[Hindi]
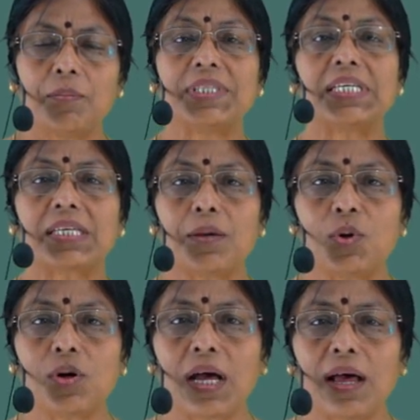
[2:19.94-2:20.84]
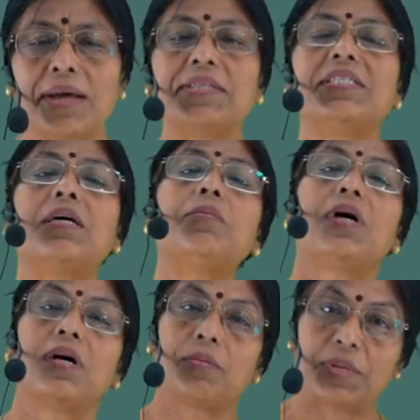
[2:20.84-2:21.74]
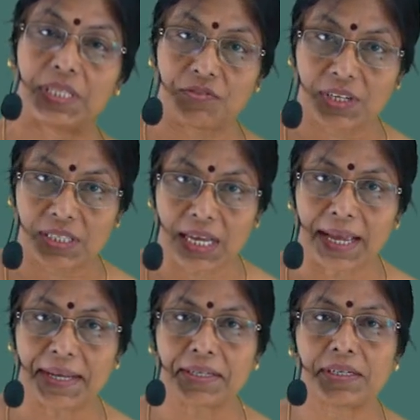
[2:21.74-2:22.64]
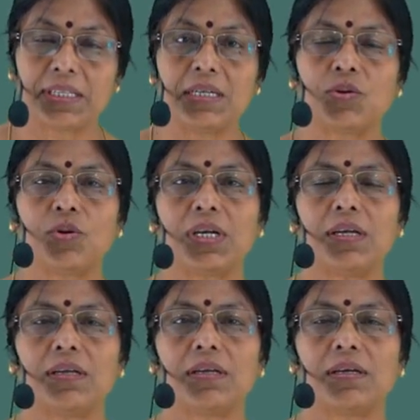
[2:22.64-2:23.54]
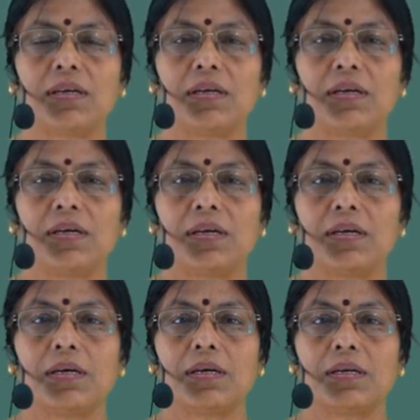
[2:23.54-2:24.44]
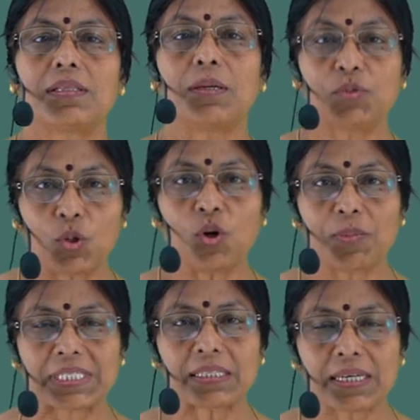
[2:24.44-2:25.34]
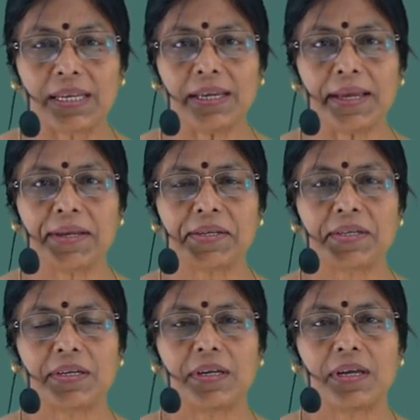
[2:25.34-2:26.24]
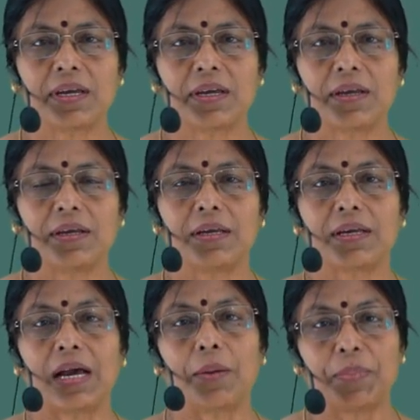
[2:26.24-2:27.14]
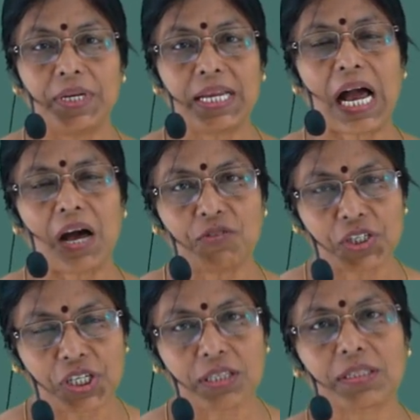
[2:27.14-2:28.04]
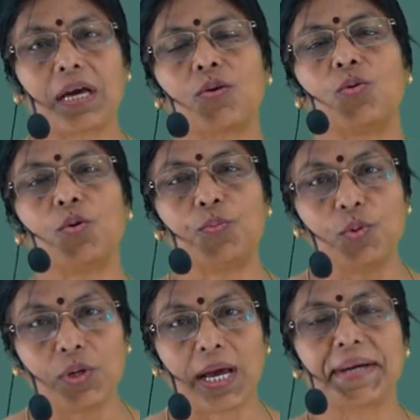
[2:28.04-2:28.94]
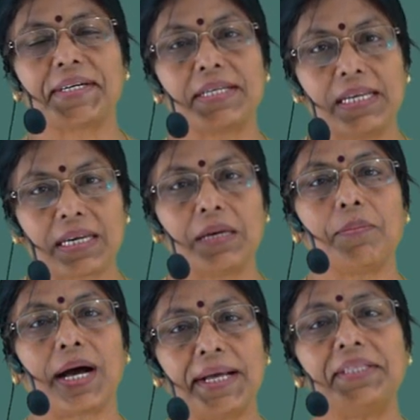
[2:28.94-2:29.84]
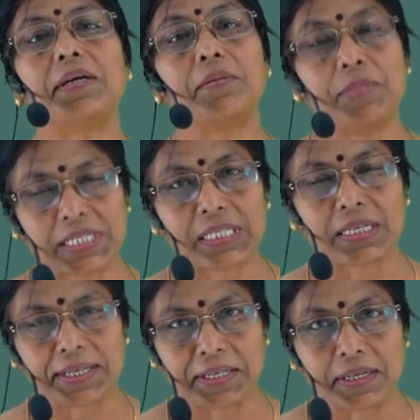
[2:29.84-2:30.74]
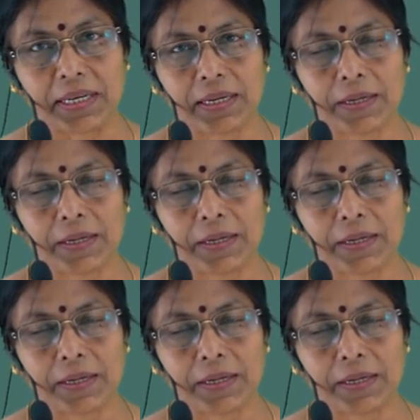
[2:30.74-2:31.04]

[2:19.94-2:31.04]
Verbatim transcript: बचत कब होगा जब प्रति व्यक्ति आय अधिक होगी तब तो लोग बचत करेंगे अपनी आवश्यकता को पूरा करने के बाद बचत करेंगे